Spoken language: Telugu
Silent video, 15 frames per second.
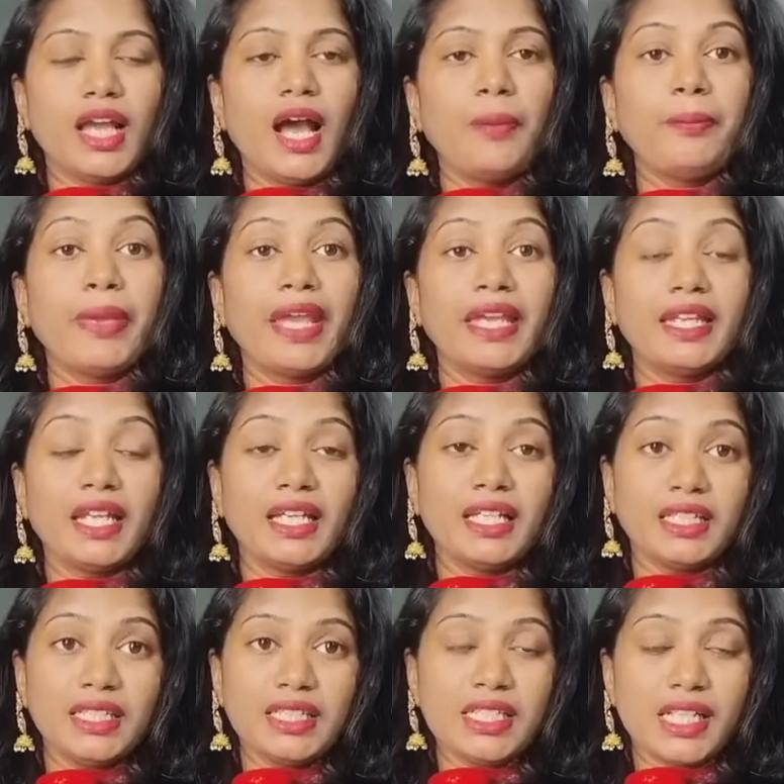ఆ పెయిన్
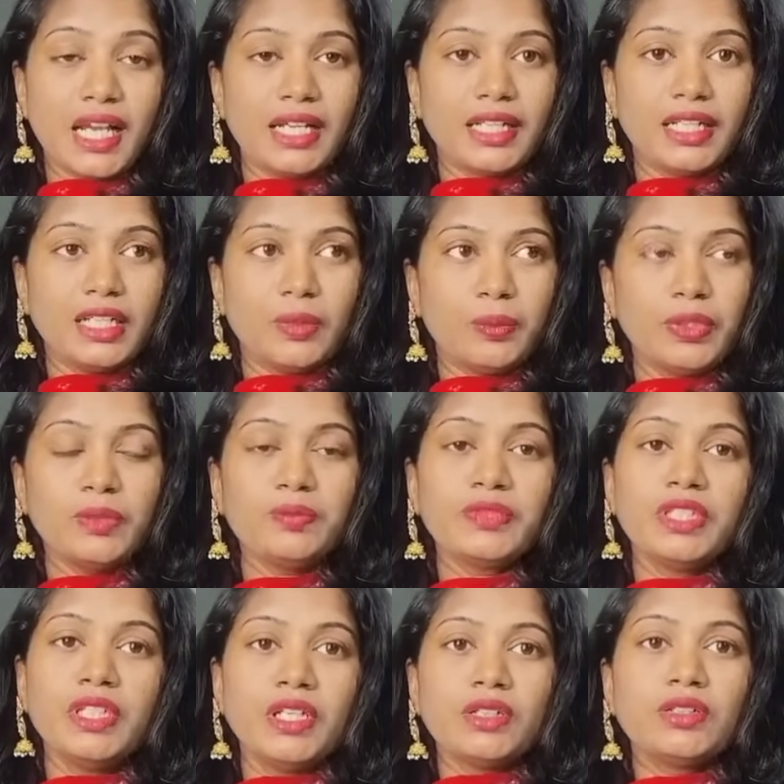అనేది స్టార్ట్ అయినప్పుడు
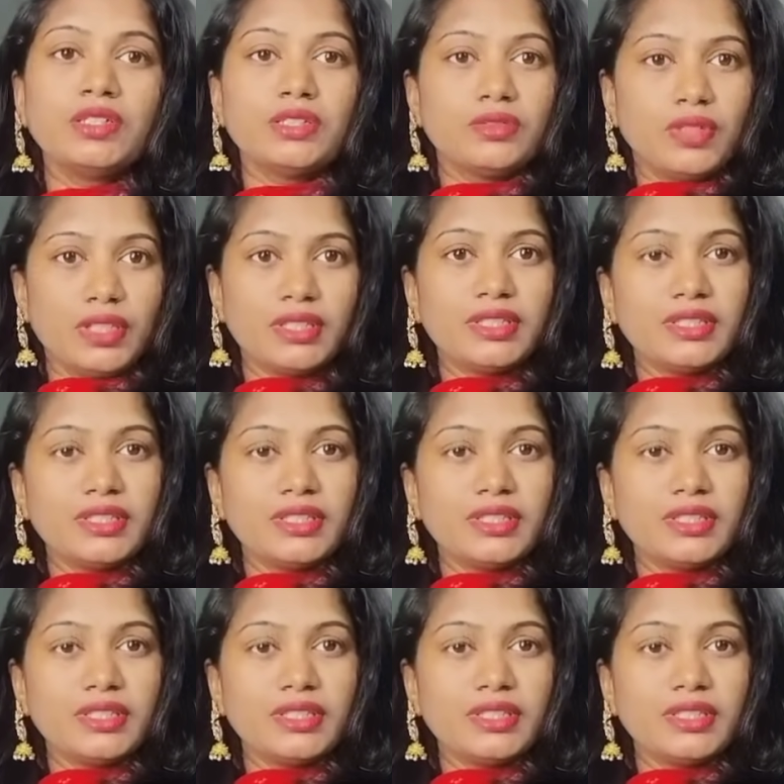కొంచెం వాళ్ళు